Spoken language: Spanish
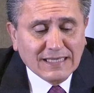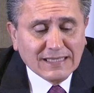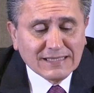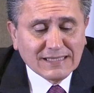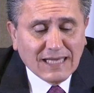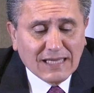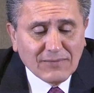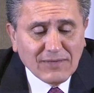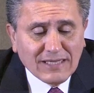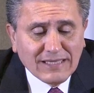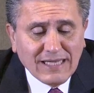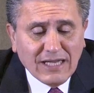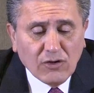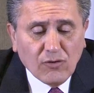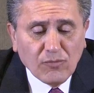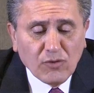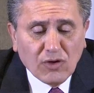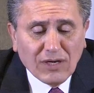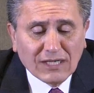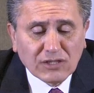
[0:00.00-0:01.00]
se
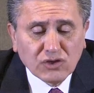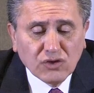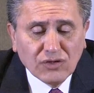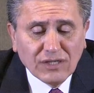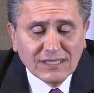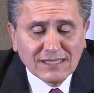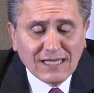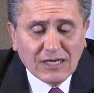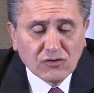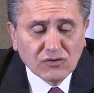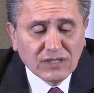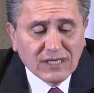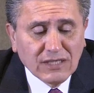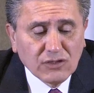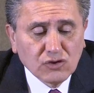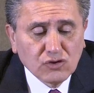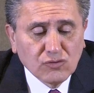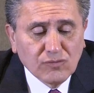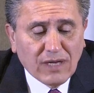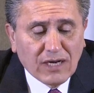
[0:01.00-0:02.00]
advirtieron violaciones a los
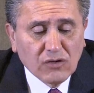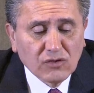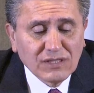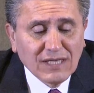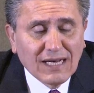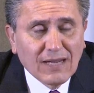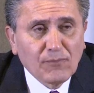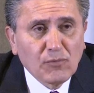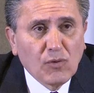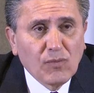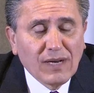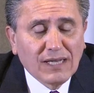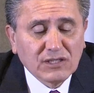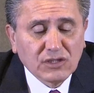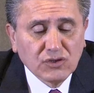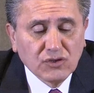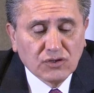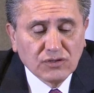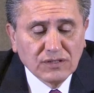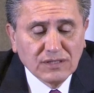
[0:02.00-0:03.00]
derechos humanos de la
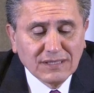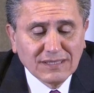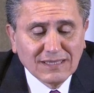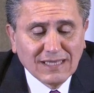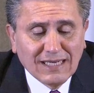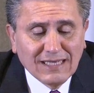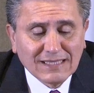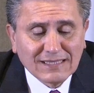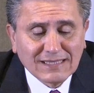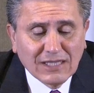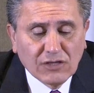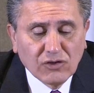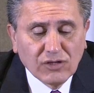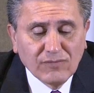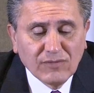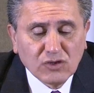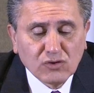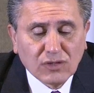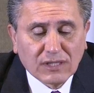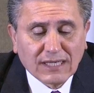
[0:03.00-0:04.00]
población del Estado de
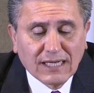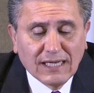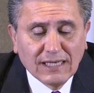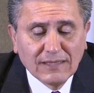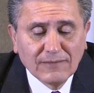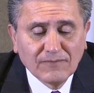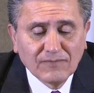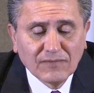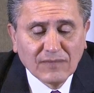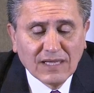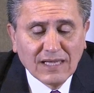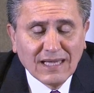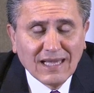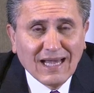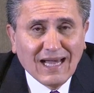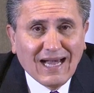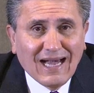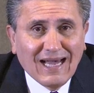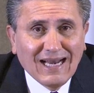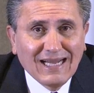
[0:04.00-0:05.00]
Michoacán,
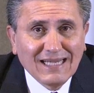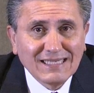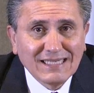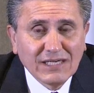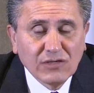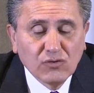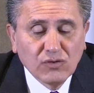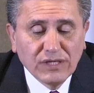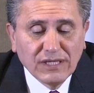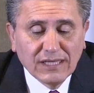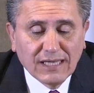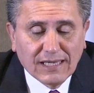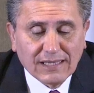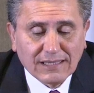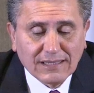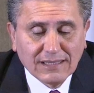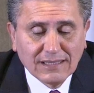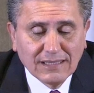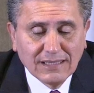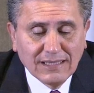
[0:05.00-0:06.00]
a la seguridad
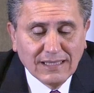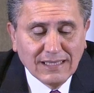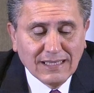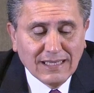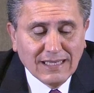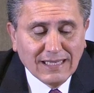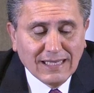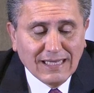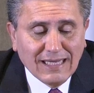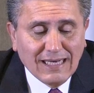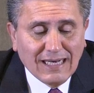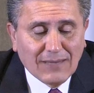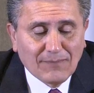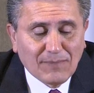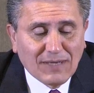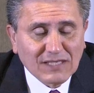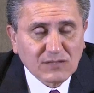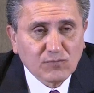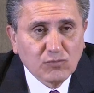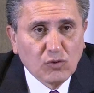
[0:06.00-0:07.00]
y la
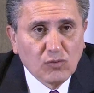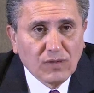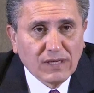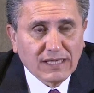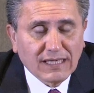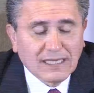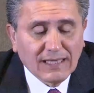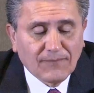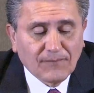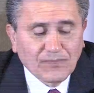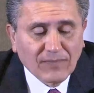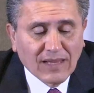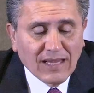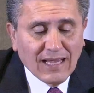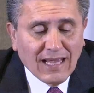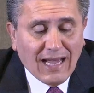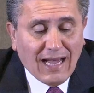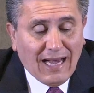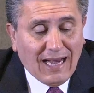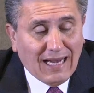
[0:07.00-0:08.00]
paz pública,
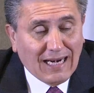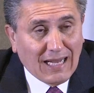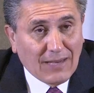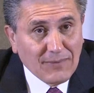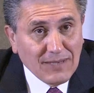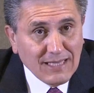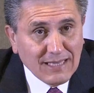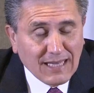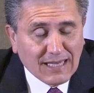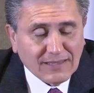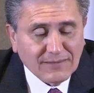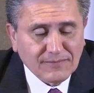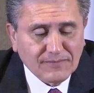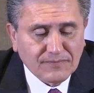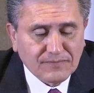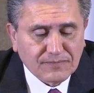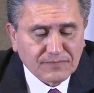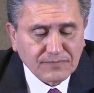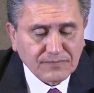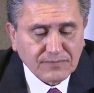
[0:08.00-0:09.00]
a la vida,
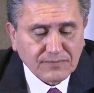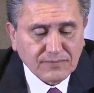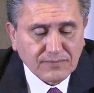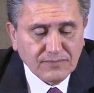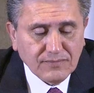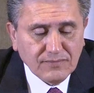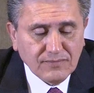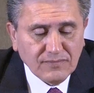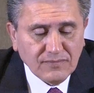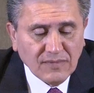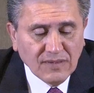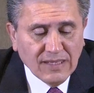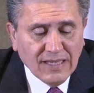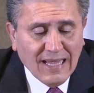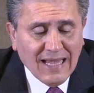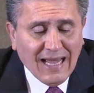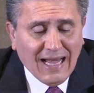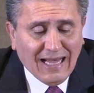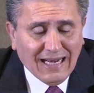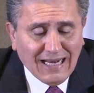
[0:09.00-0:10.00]

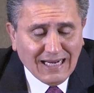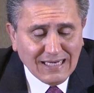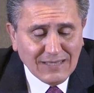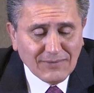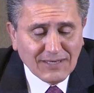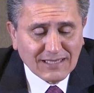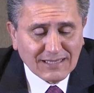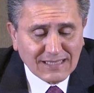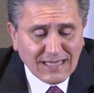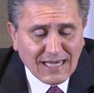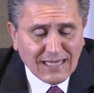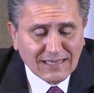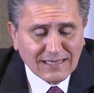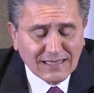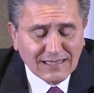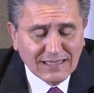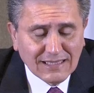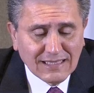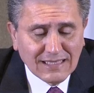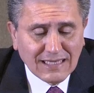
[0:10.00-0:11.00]
a la libertad,
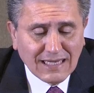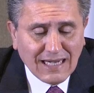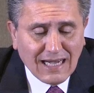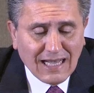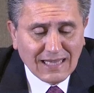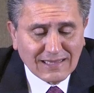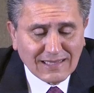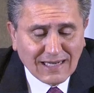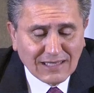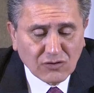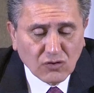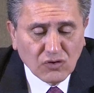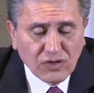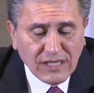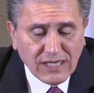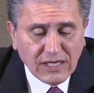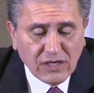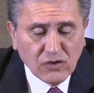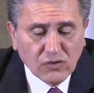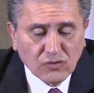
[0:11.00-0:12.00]
al trato
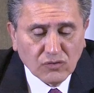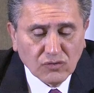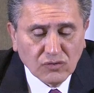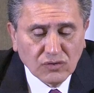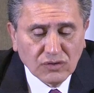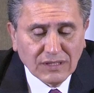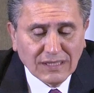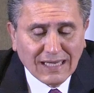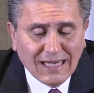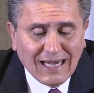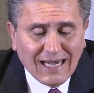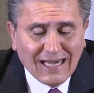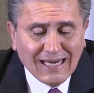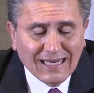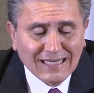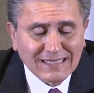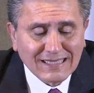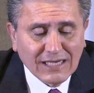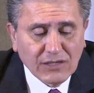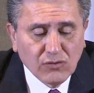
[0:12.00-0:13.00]
digno, a
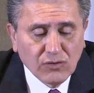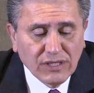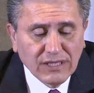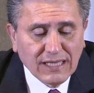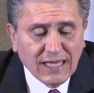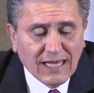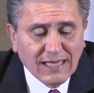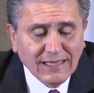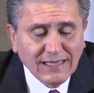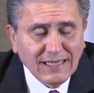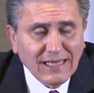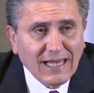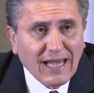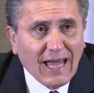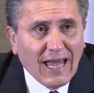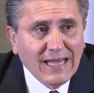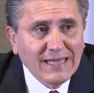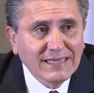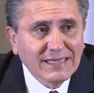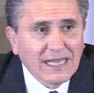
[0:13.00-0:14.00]
la seguridad
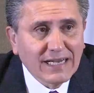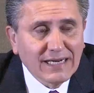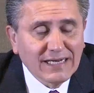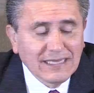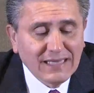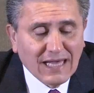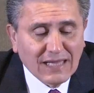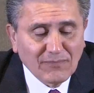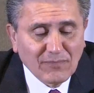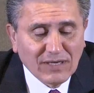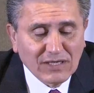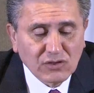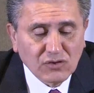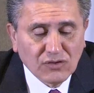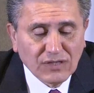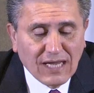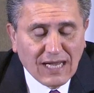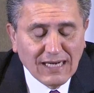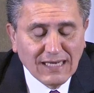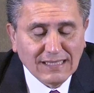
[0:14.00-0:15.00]
e integridad
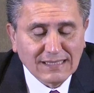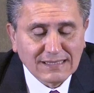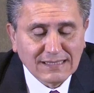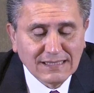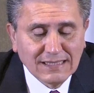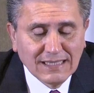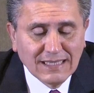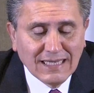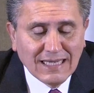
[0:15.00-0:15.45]
personales,